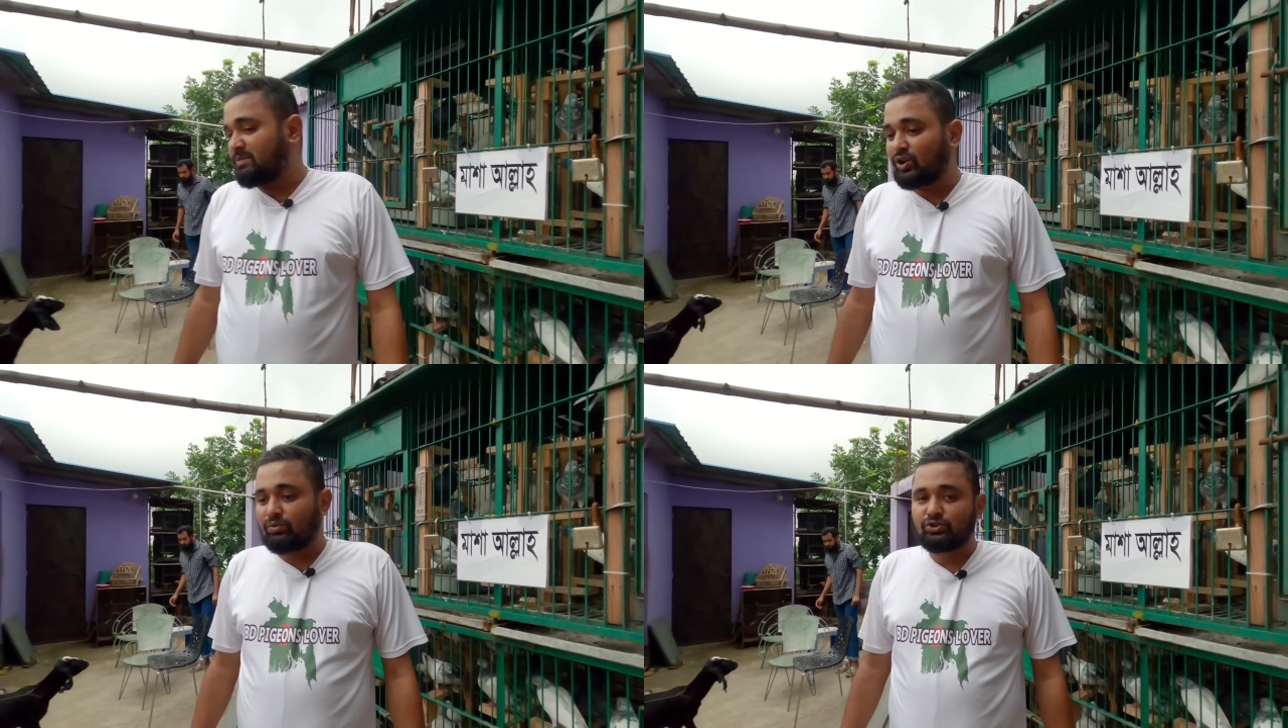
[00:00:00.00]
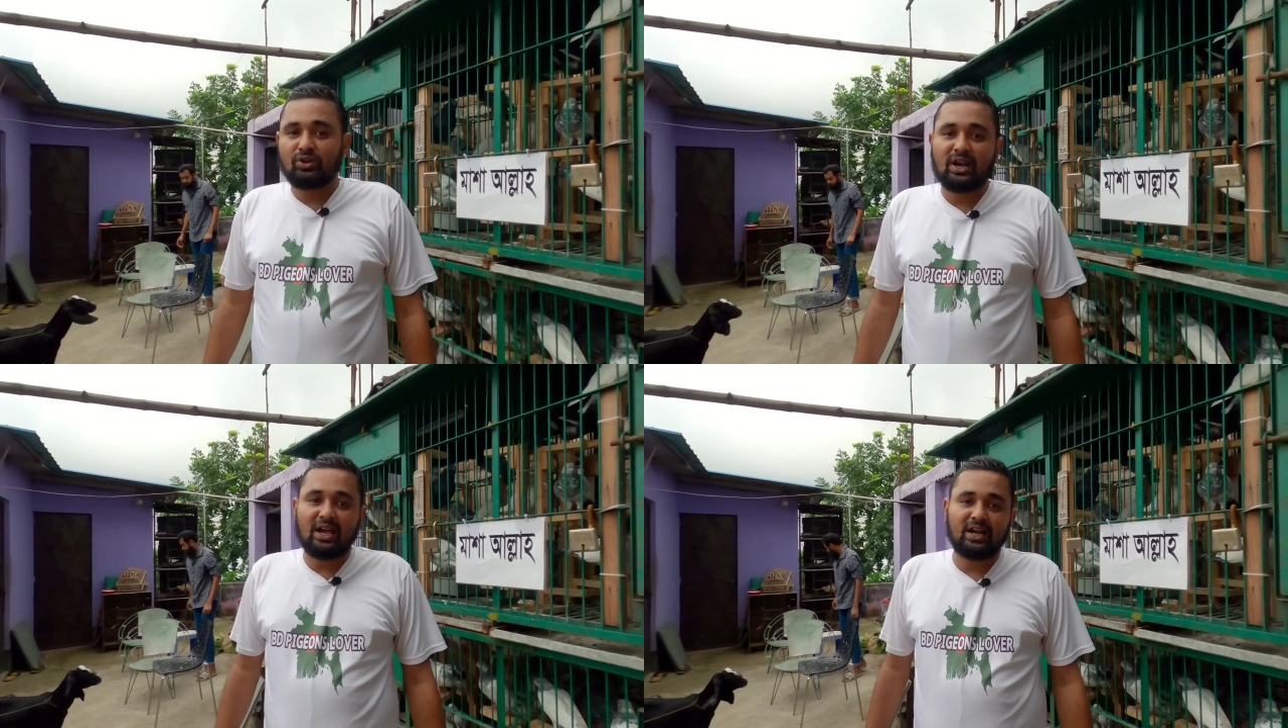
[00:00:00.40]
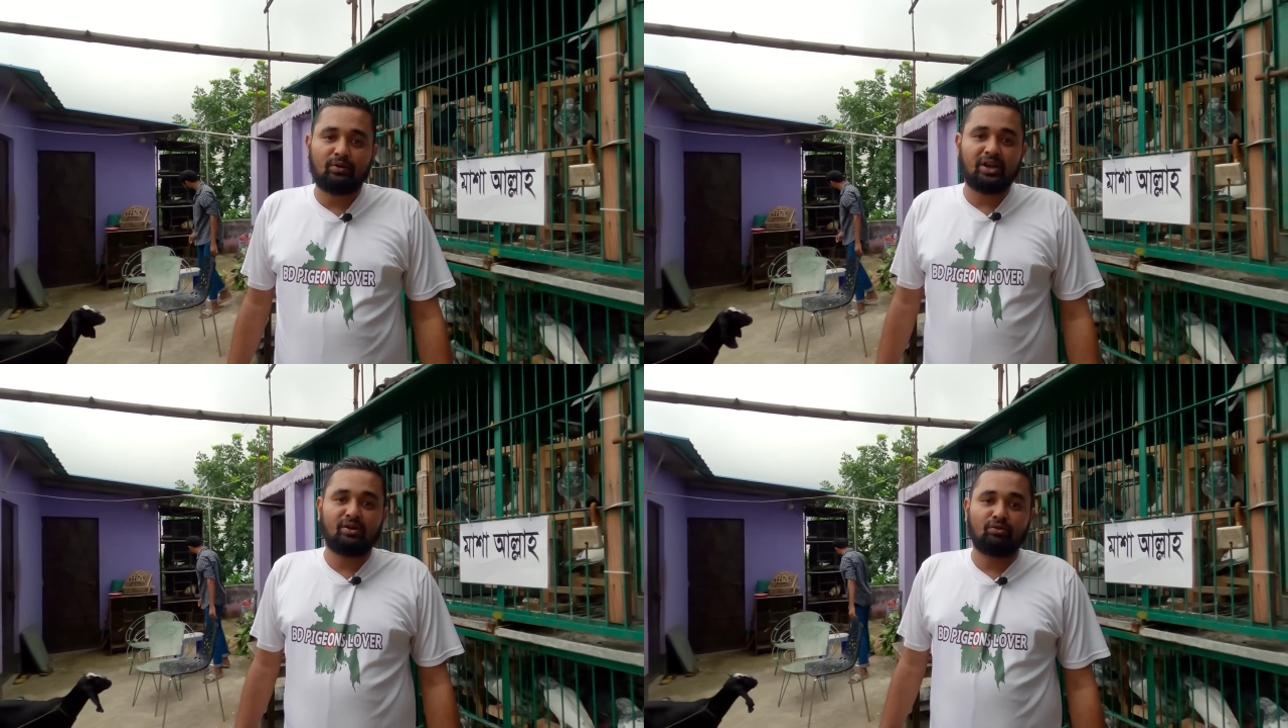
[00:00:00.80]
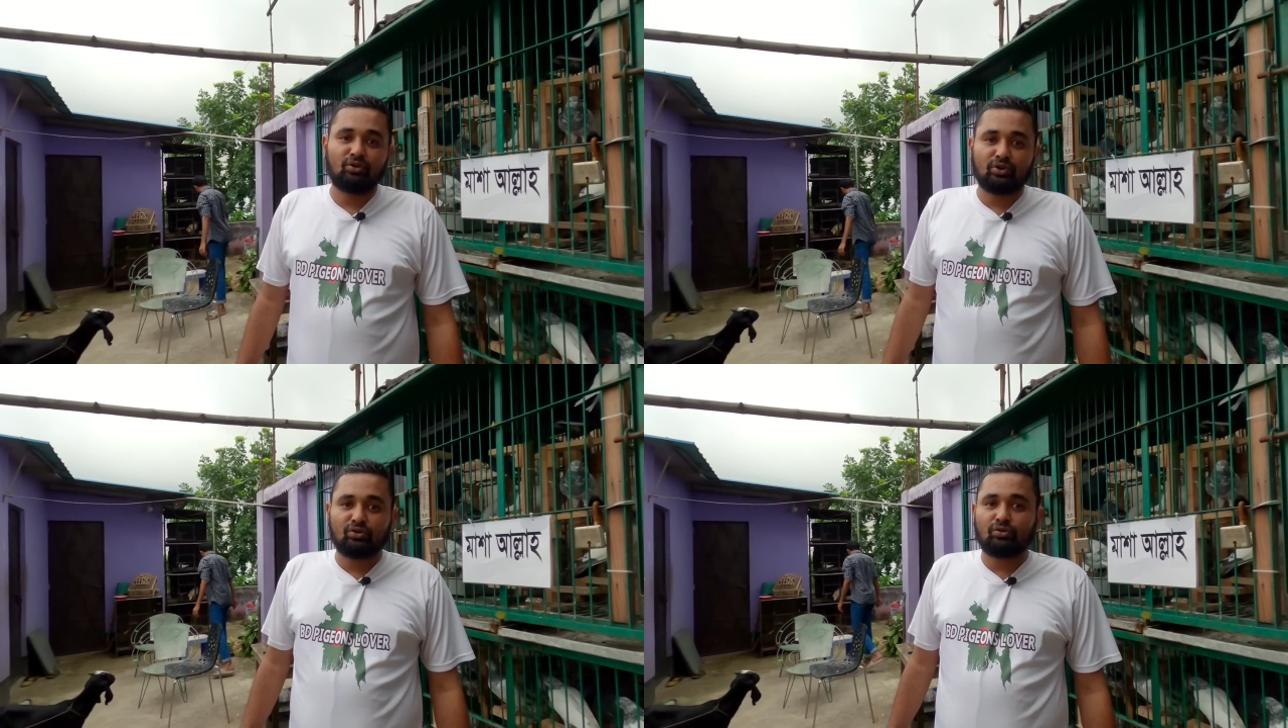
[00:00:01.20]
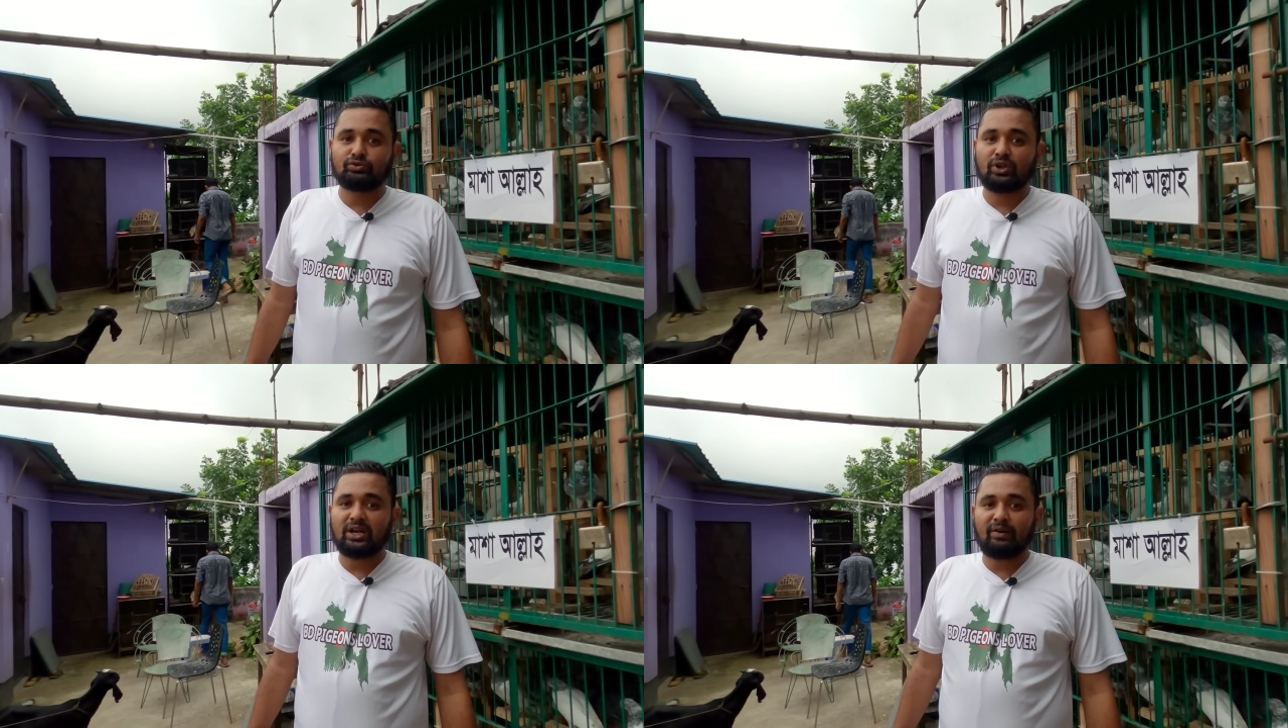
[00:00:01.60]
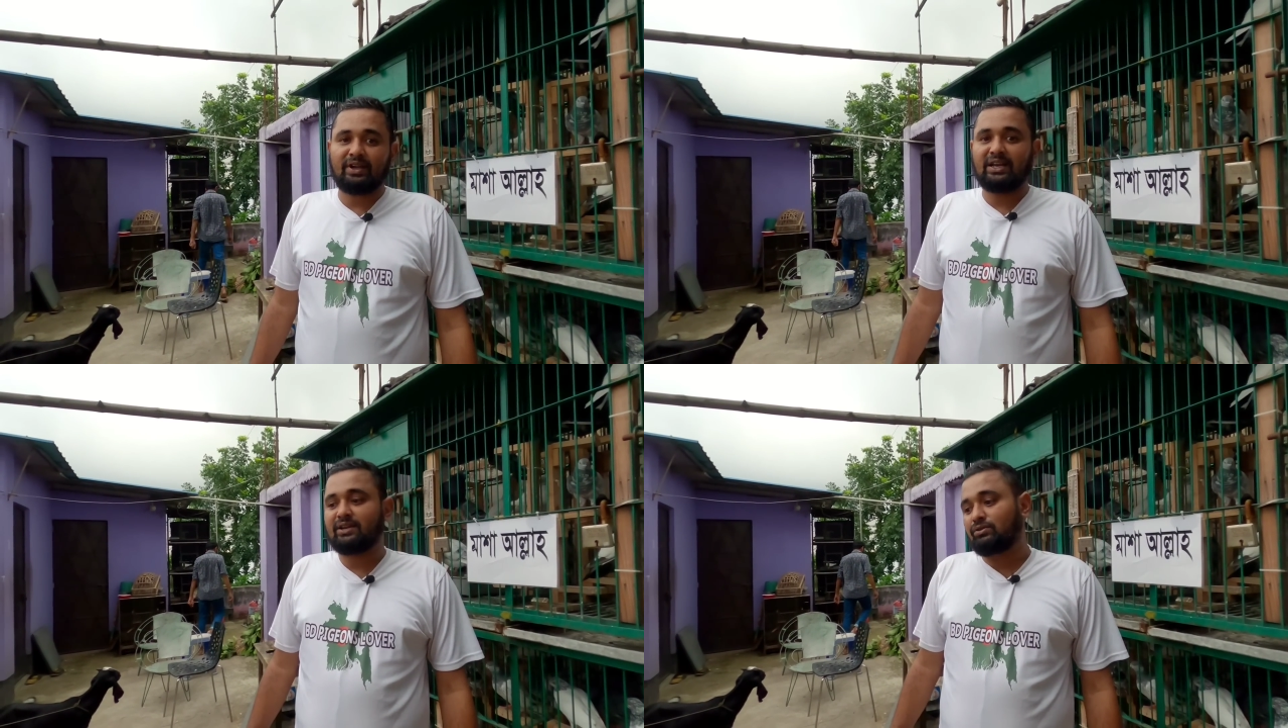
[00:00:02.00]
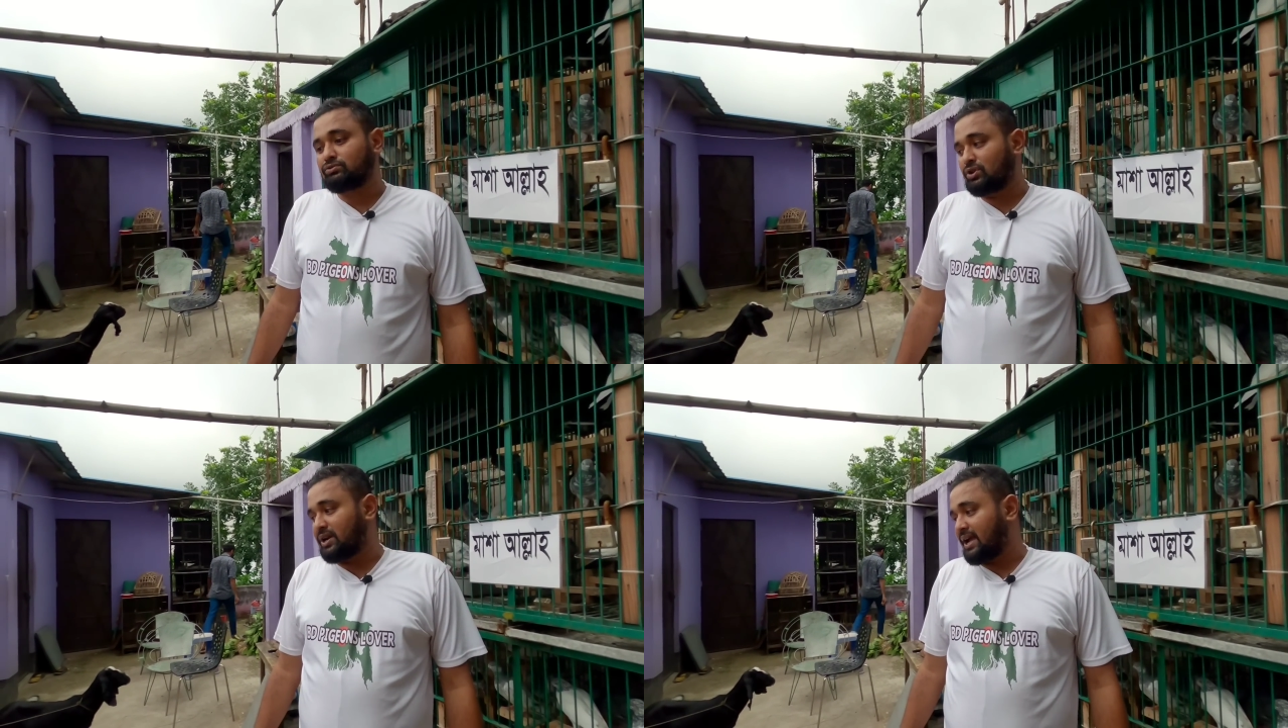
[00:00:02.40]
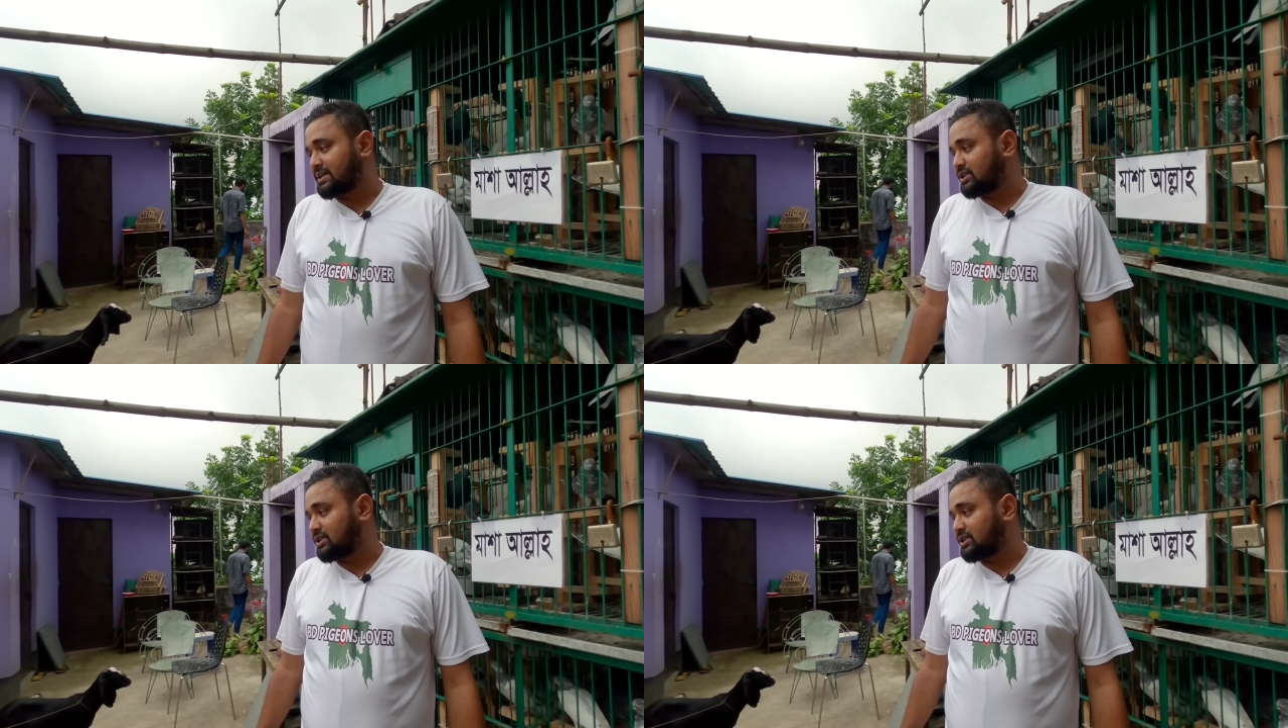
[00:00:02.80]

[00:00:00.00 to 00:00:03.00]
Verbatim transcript: আমি কবুতর না খাওয়ায় অন্য কেউ কবুতর খাওয়াইলেই কবুতরের